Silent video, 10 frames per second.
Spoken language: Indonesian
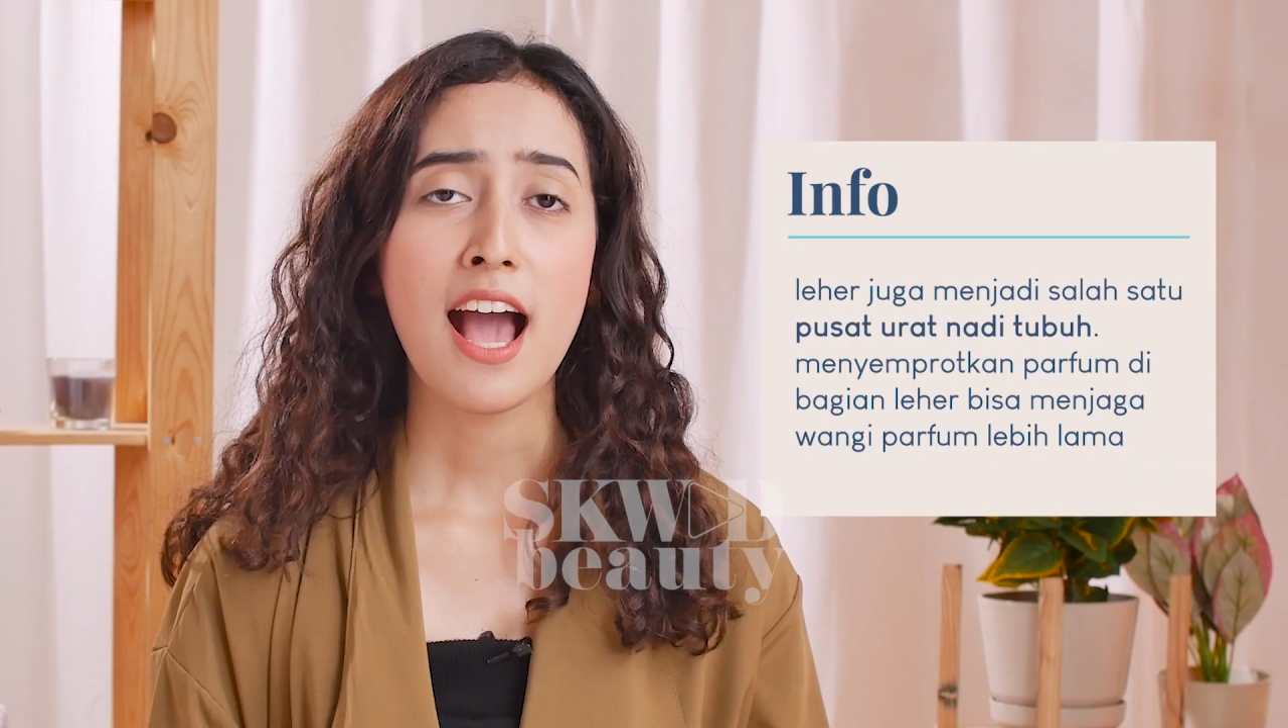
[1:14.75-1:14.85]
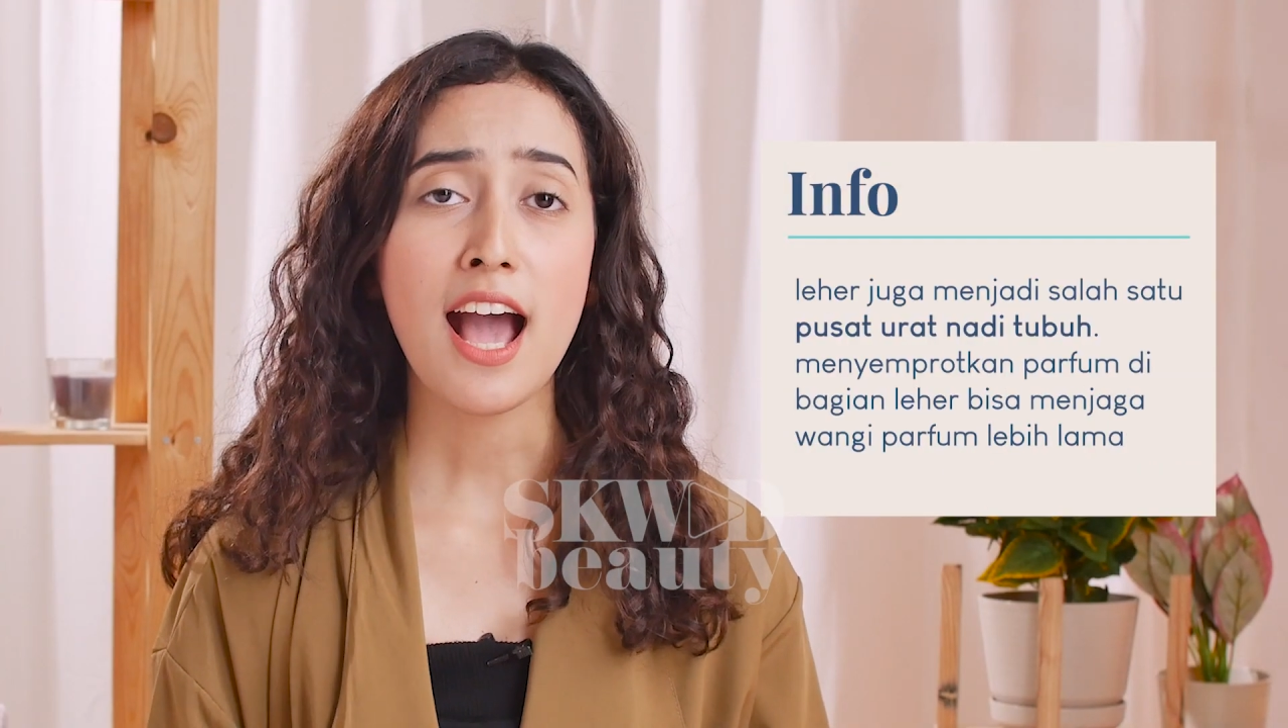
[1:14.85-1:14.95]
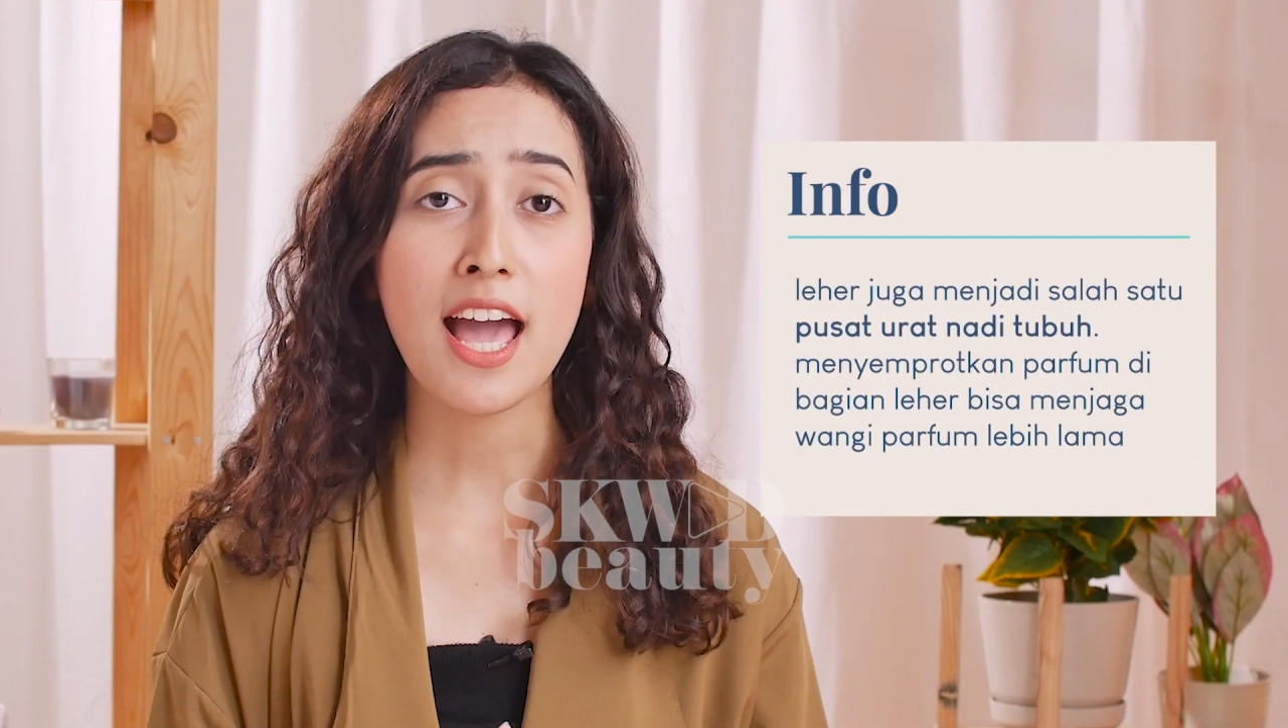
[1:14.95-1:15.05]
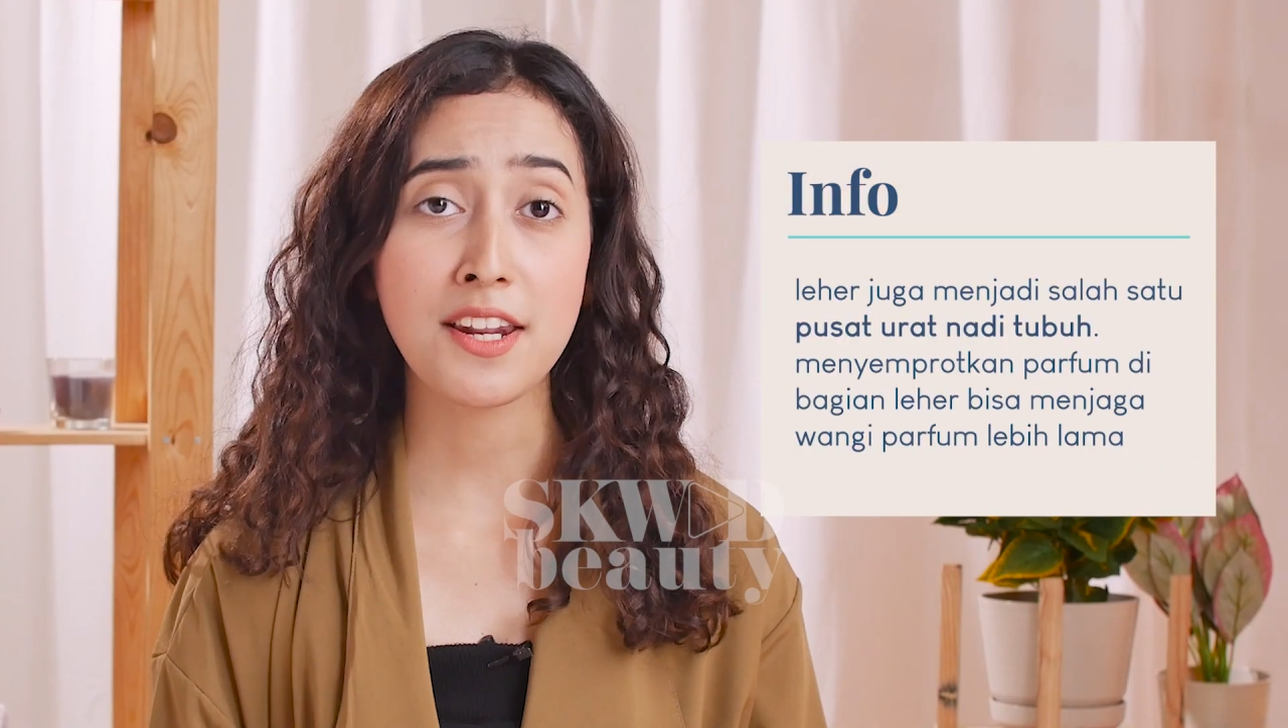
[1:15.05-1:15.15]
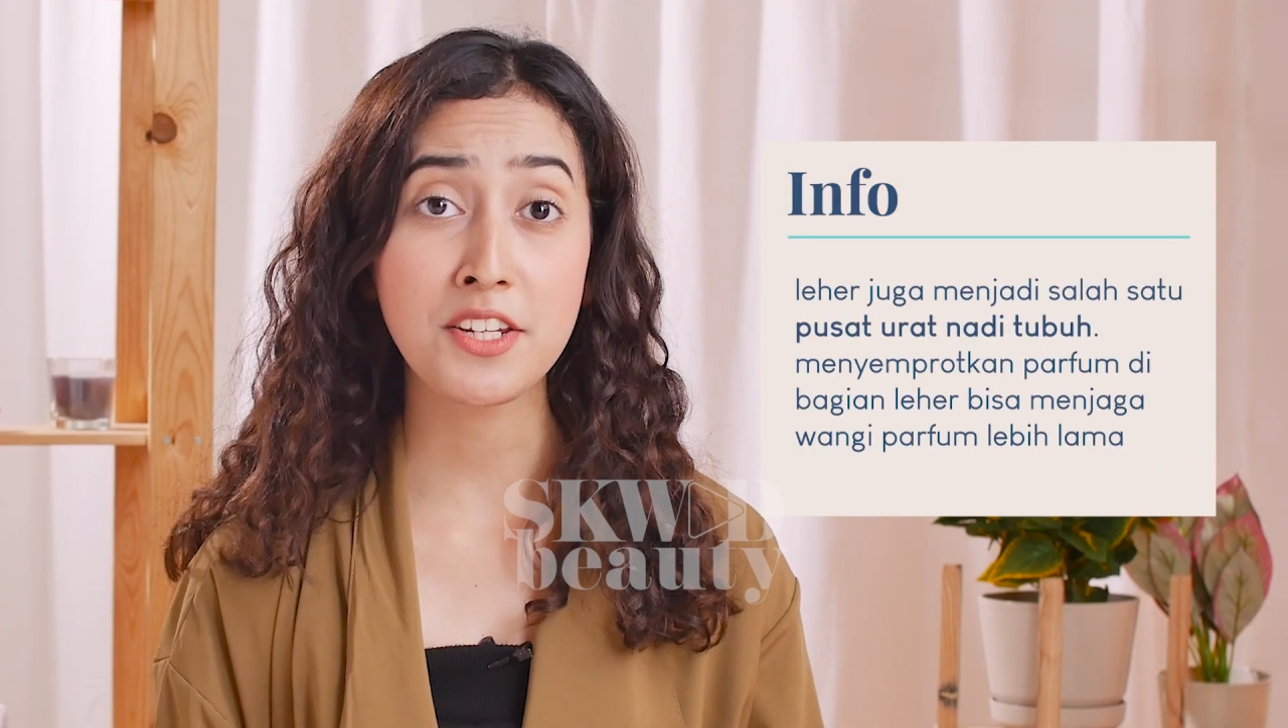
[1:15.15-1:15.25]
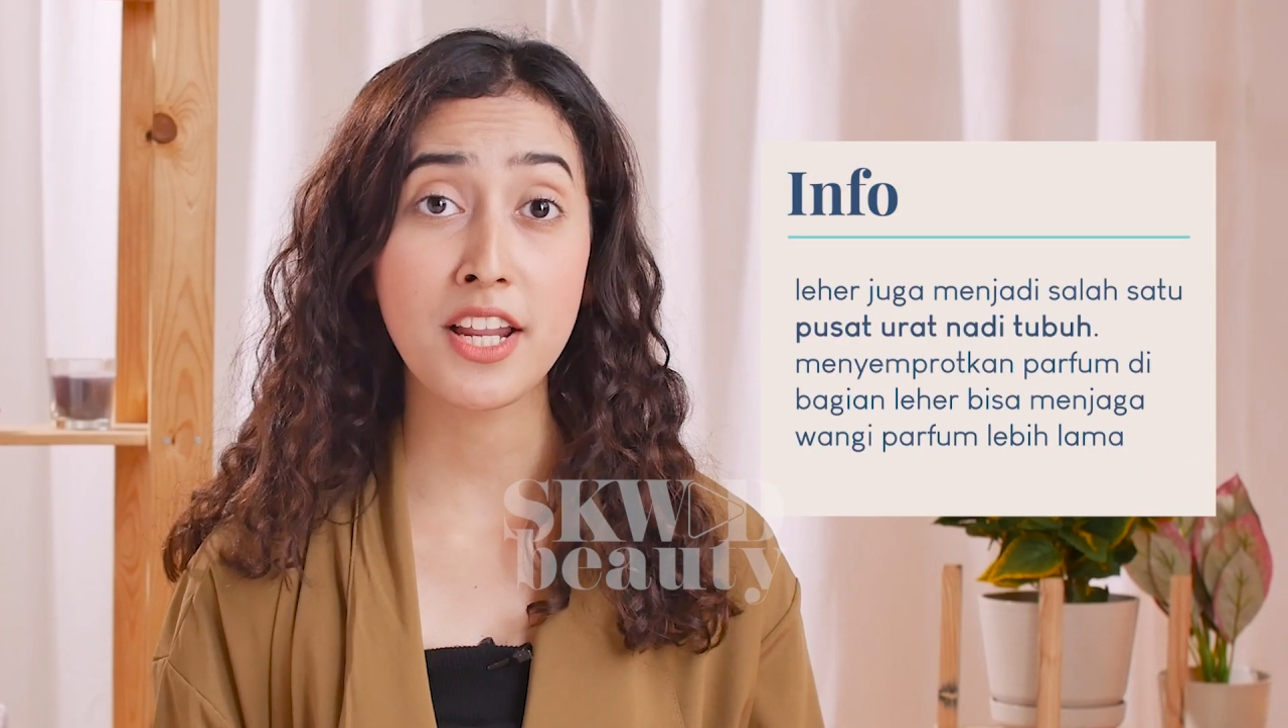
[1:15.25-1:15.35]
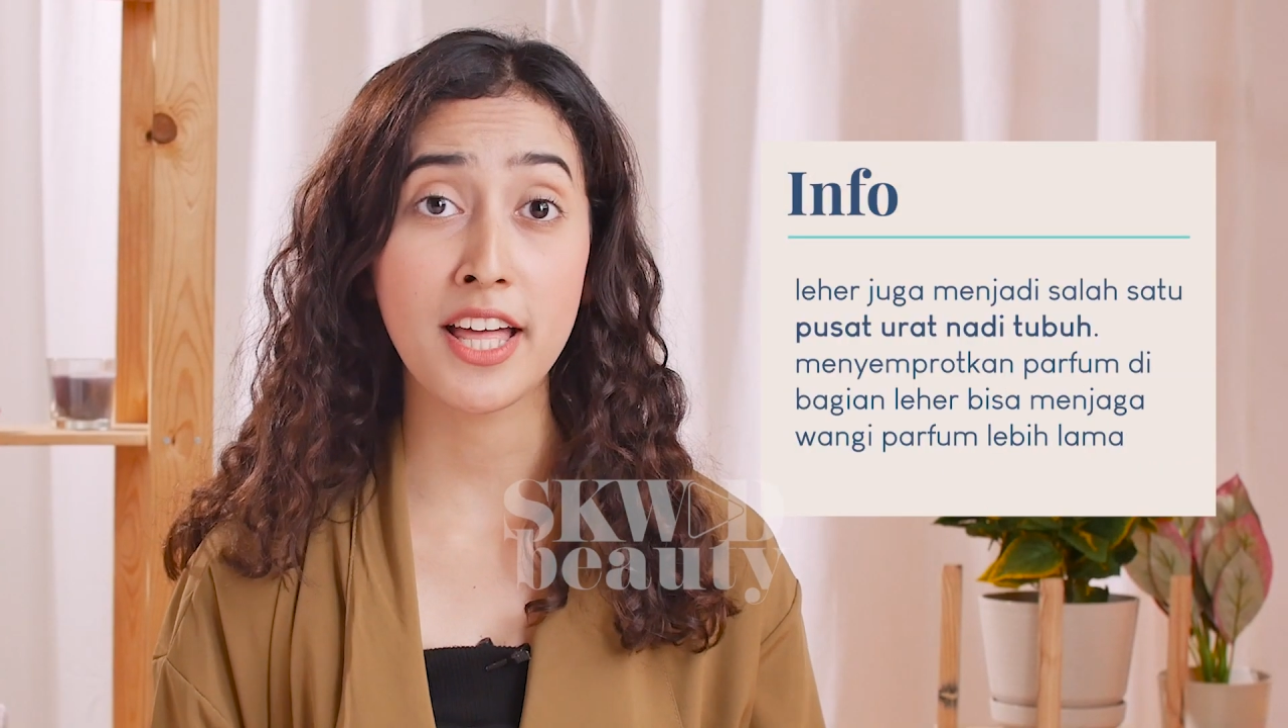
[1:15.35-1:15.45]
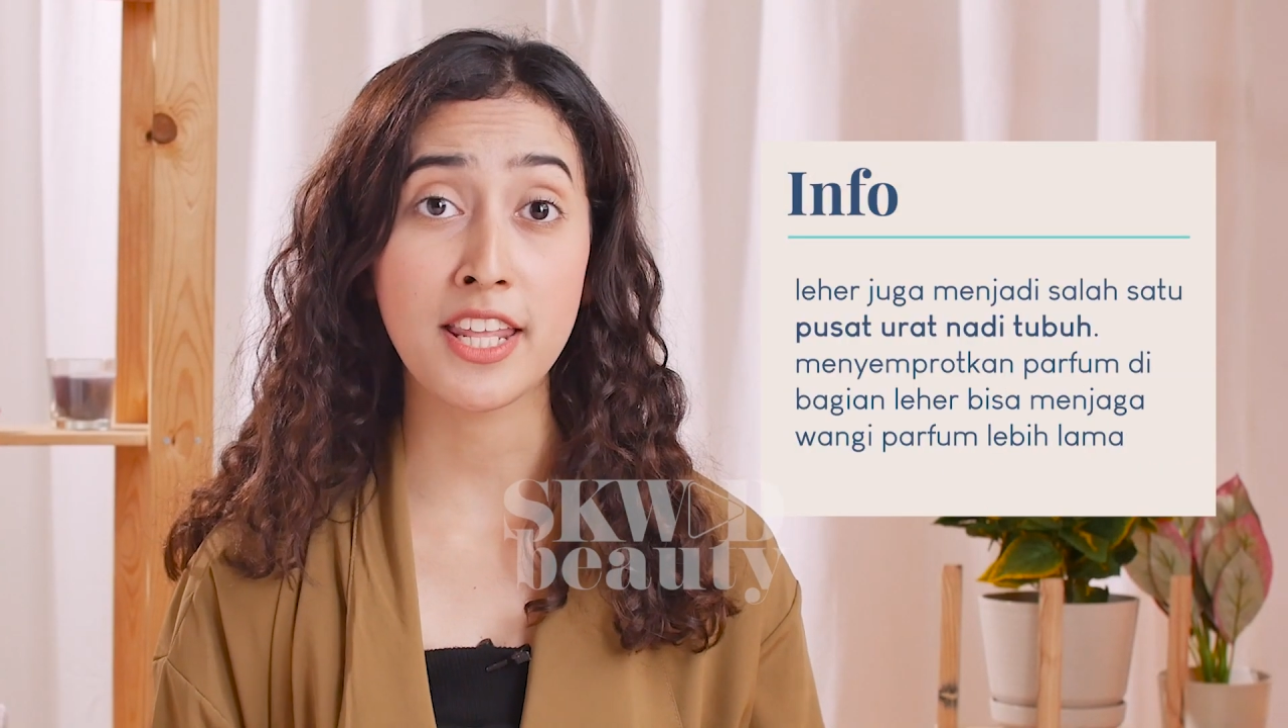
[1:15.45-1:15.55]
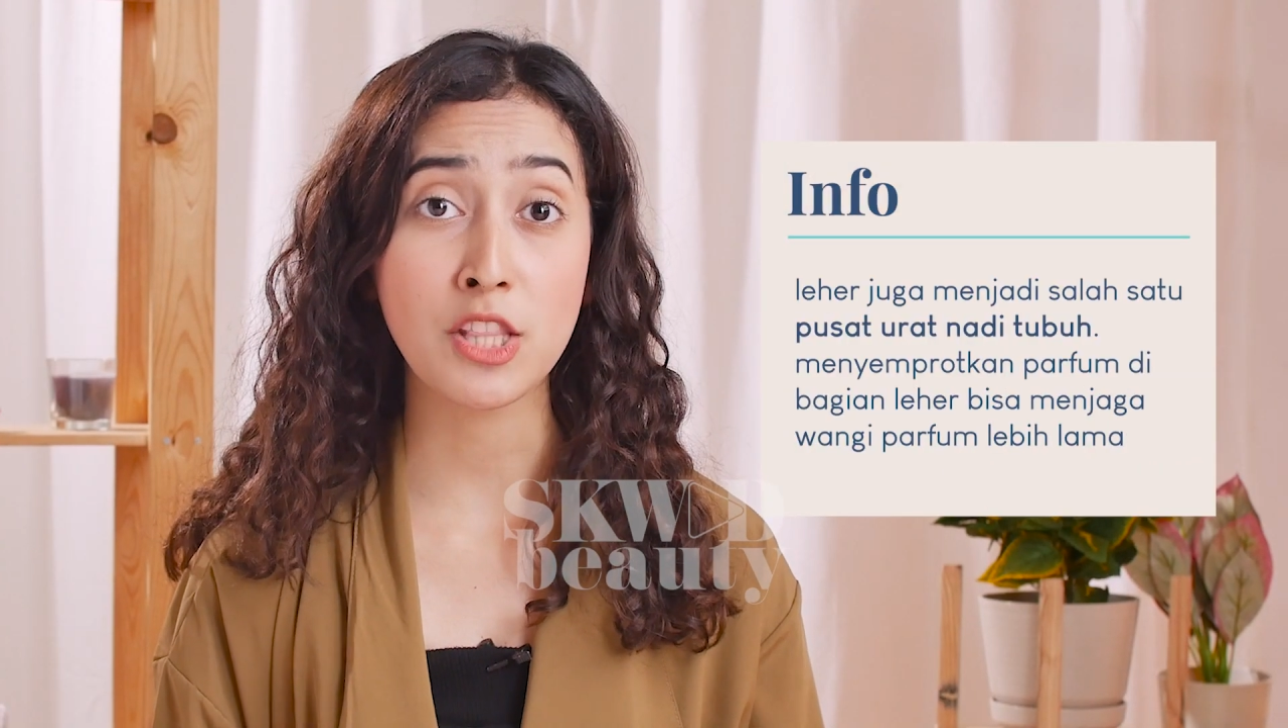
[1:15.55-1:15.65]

Karena di leher